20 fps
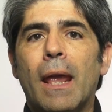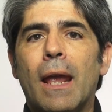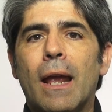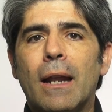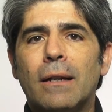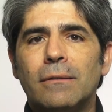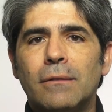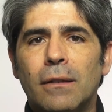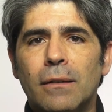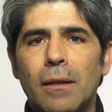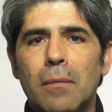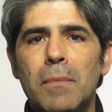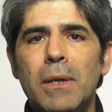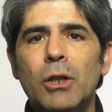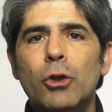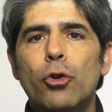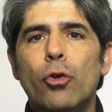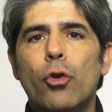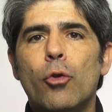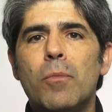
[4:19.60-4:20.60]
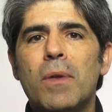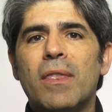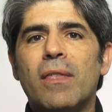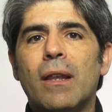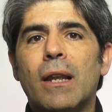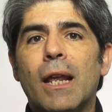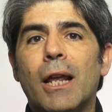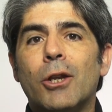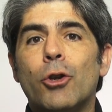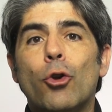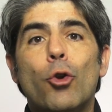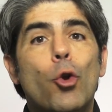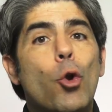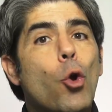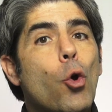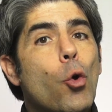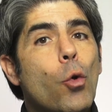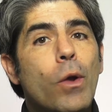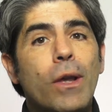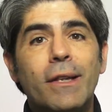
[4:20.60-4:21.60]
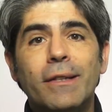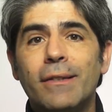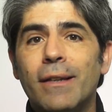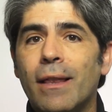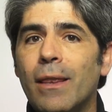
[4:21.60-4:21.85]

El tratamiento domiciliario no es